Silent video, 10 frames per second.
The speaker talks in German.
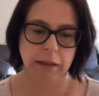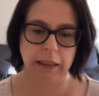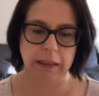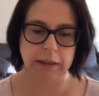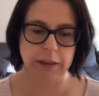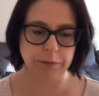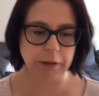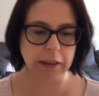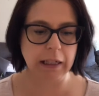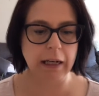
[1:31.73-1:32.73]
Ein
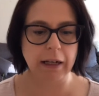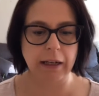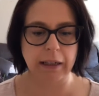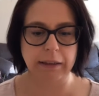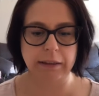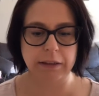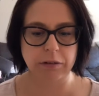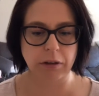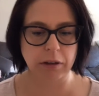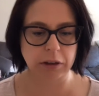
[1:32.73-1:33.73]
Thriller, einen
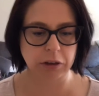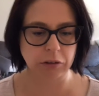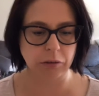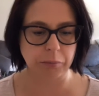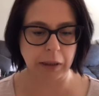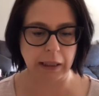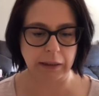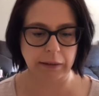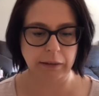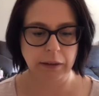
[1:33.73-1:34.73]
historischen
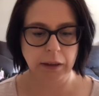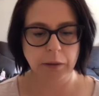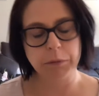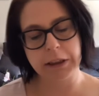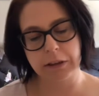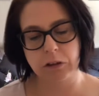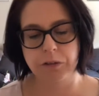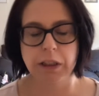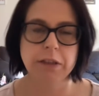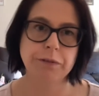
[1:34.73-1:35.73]
Roman
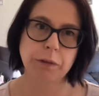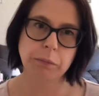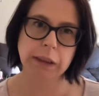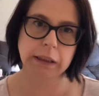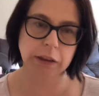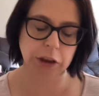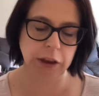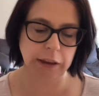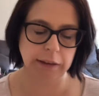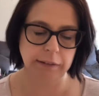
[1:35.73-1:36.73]
bzw.
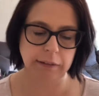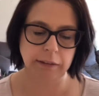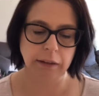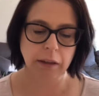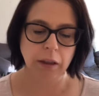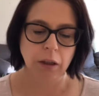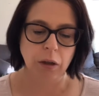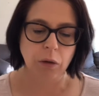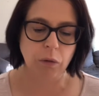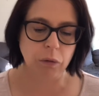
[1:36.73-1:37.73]
Familiengeschichte
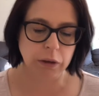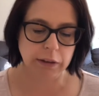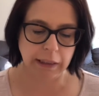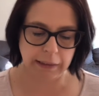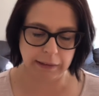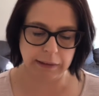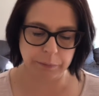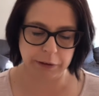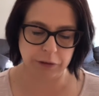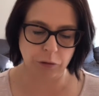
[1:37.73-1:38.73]
und ein
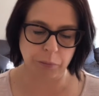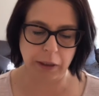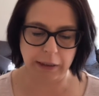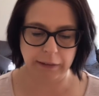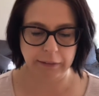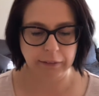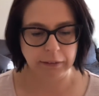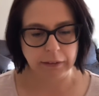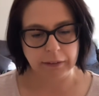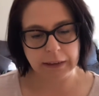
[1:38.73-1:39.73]
Liebesroman.
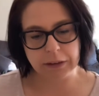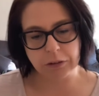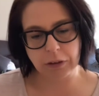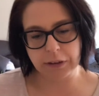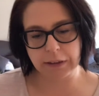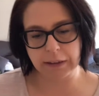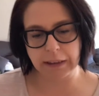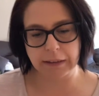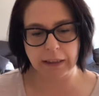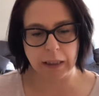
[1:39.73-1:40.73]
Jetzt könnt ihr
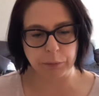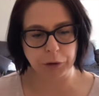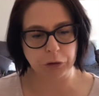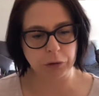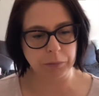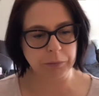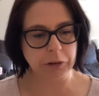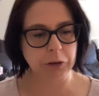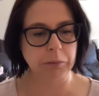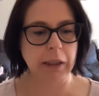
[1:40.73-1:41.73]
gerne abstimmen.
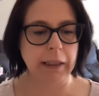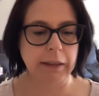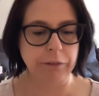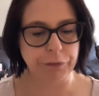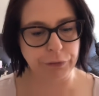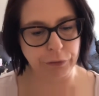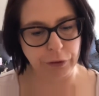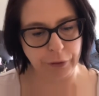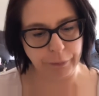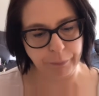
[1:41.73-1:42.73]
Zum einen
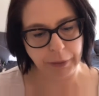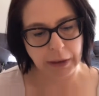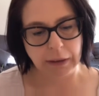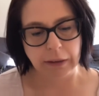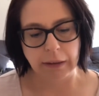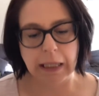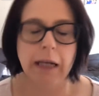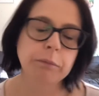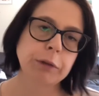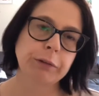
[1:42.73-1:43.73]
für
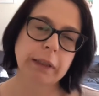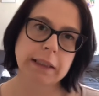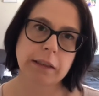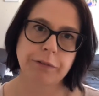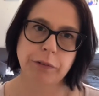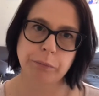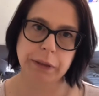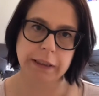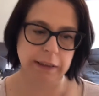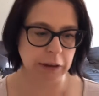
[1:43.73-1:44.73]
Rabenschwester von
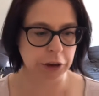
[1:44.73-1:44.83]
B.C.